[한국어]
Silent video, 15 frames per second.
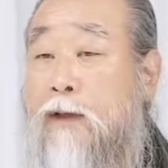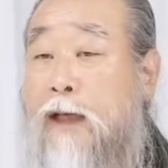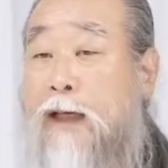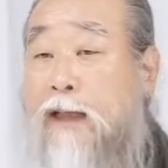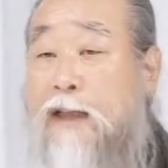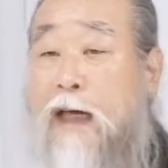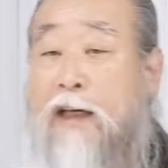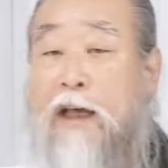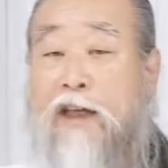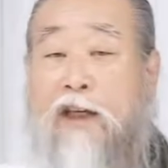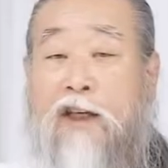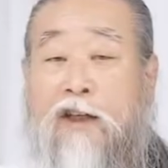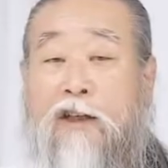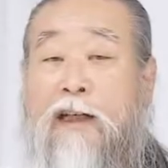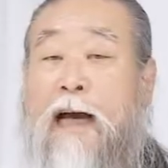이 땅에
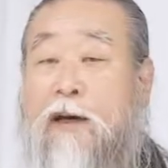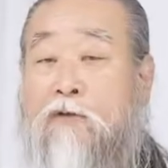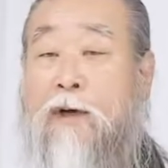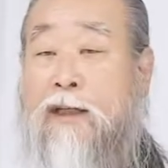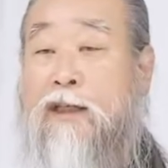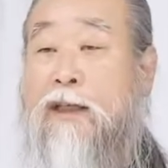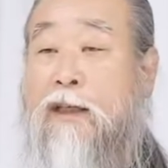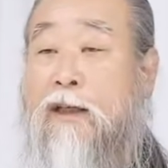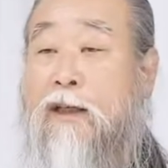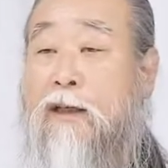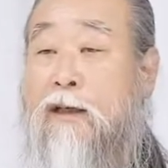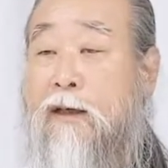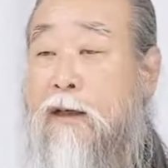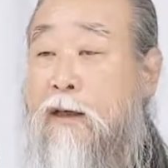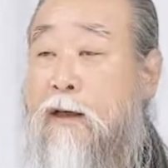일을 하러 왔지
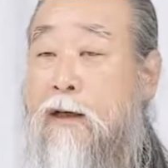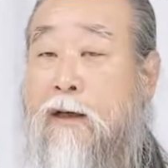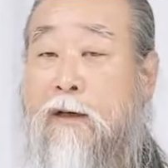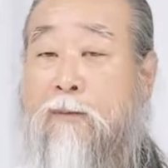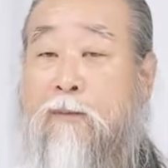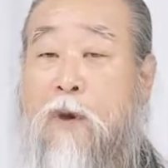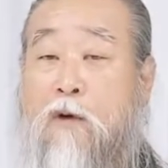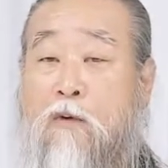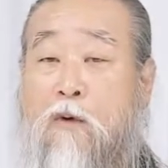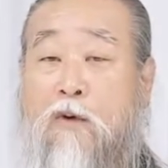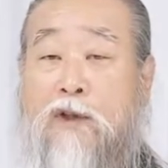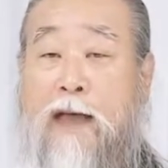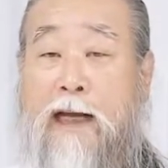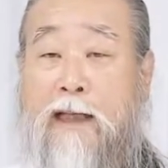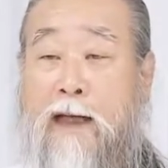
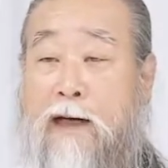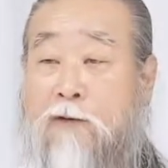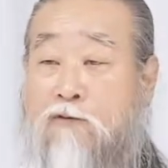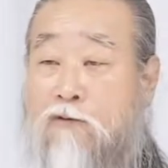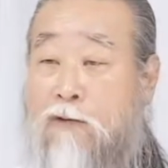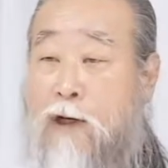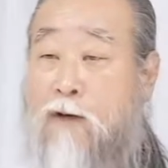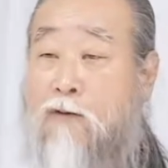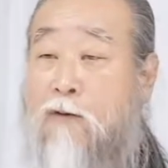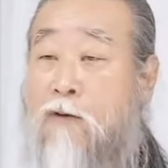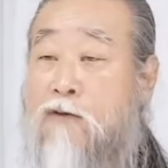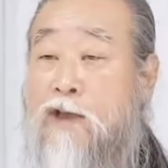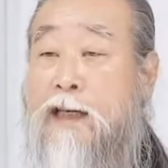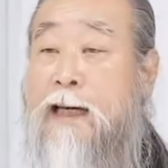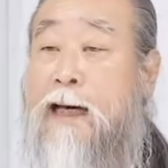먹고 살다가 죽으려고
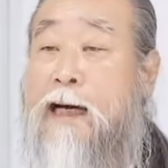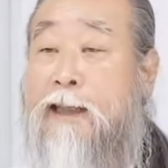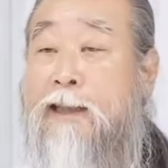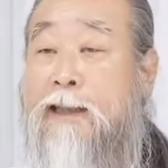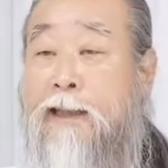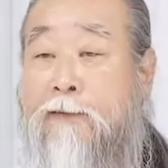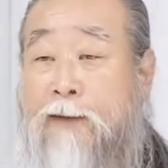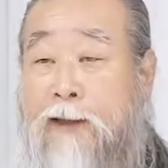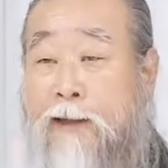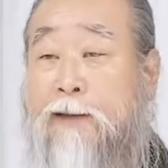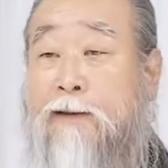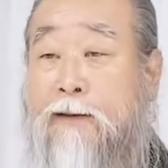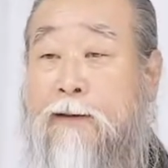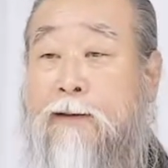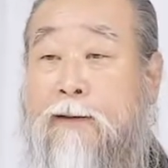온 게 아니다 이 말이죠.